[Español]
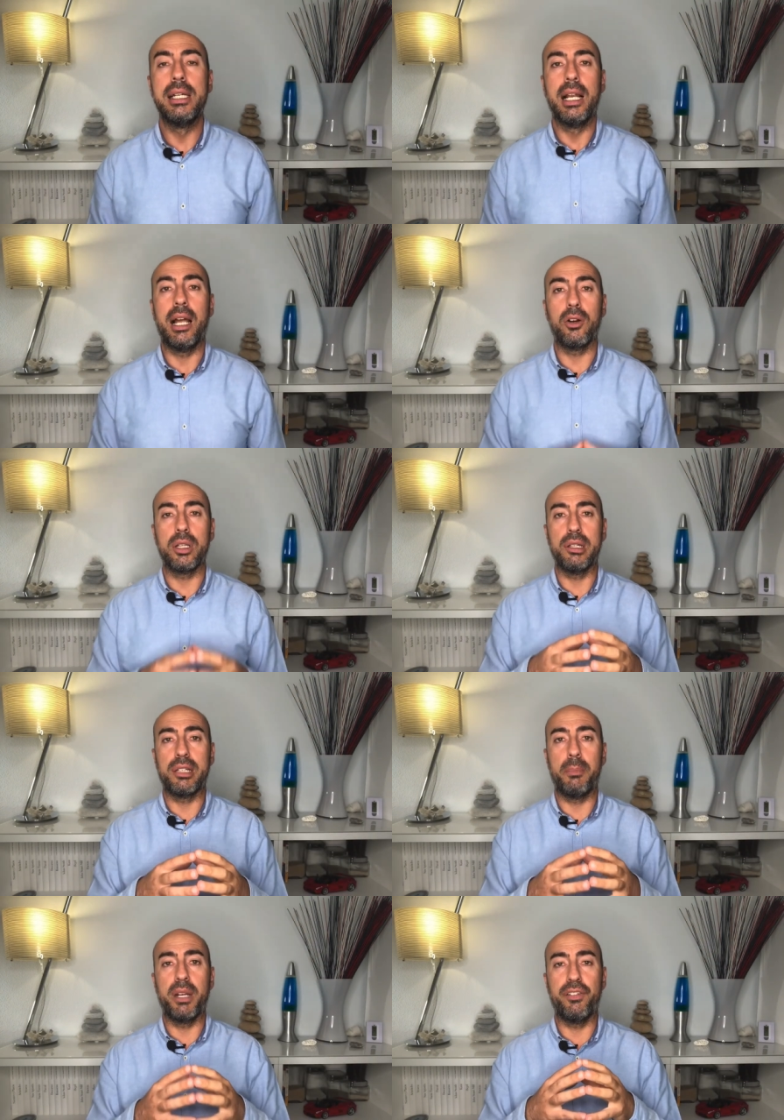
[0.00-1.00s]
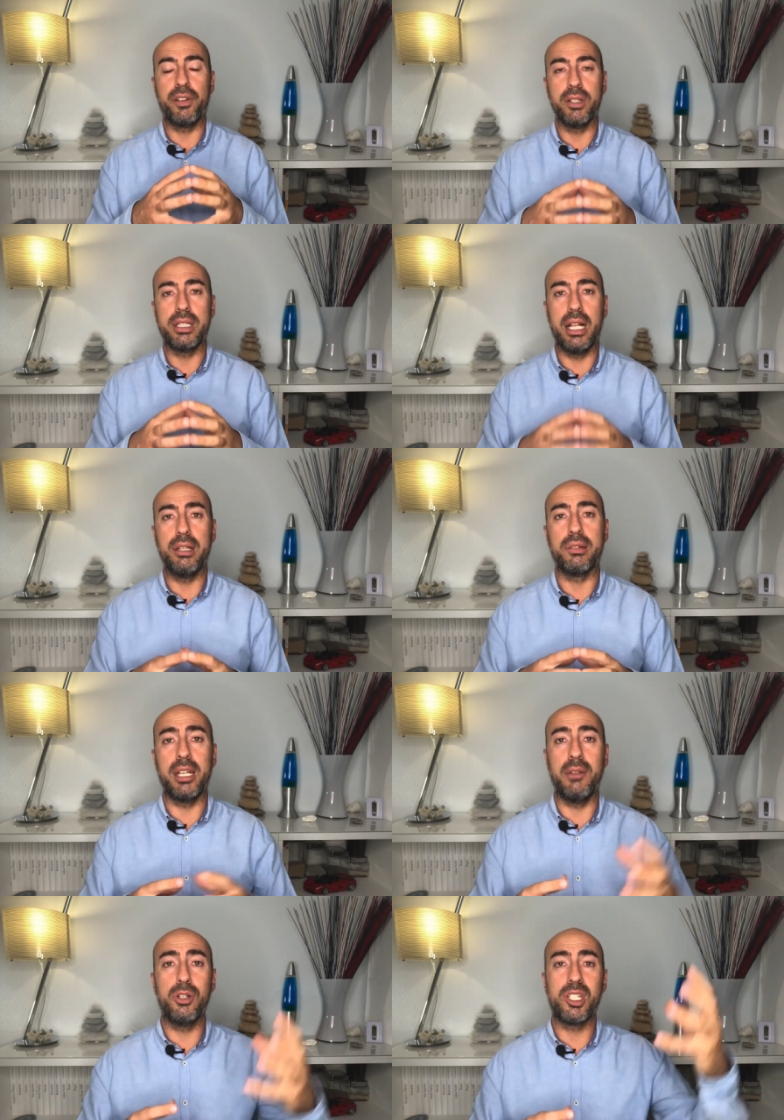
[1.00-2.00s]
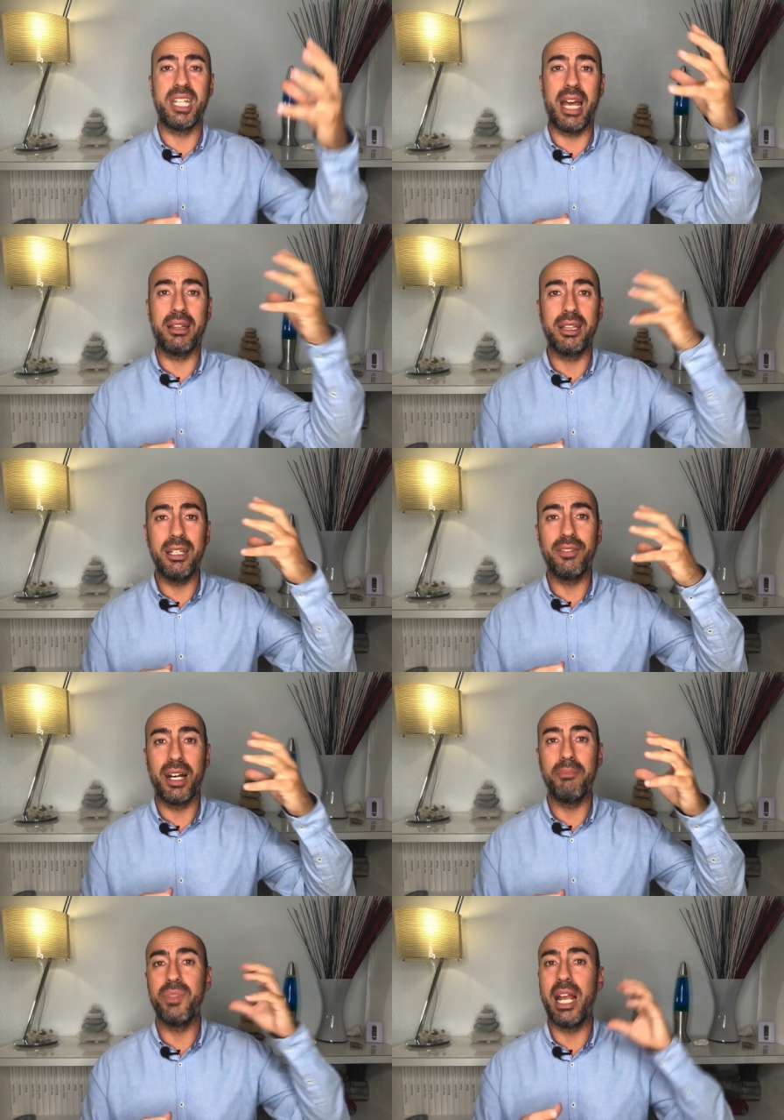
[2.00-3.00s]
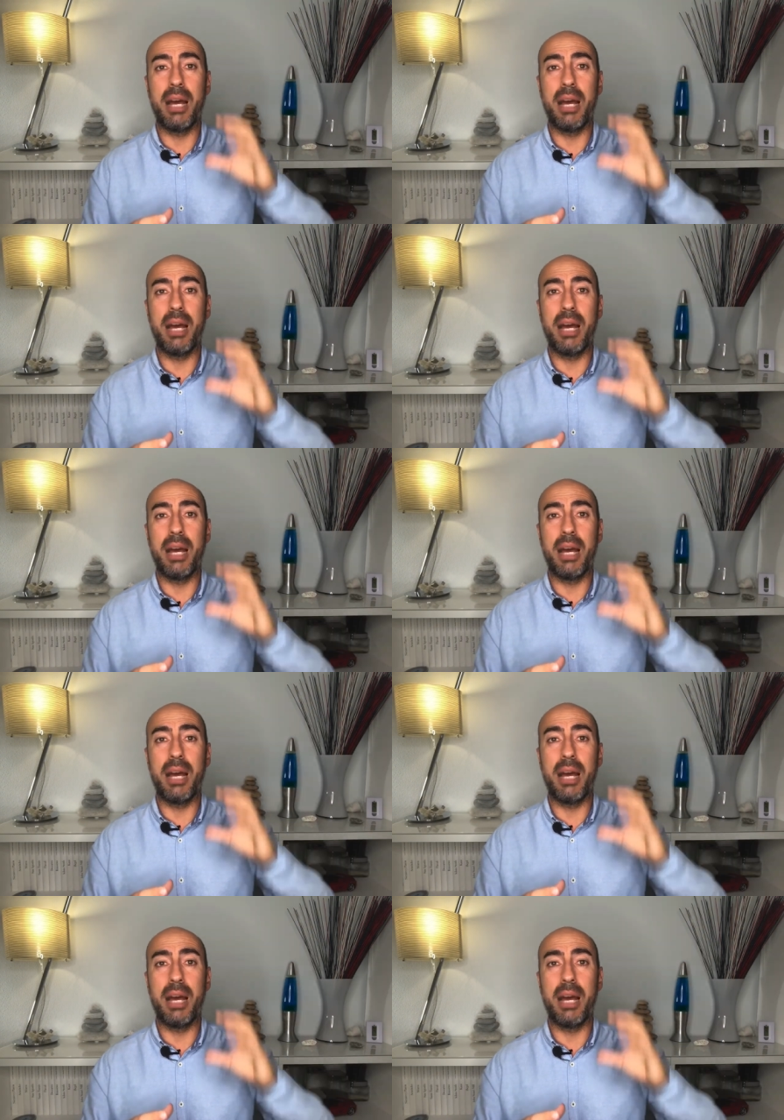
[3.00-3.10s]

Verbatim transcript: la corteza prefrontal del cerebro se activa de la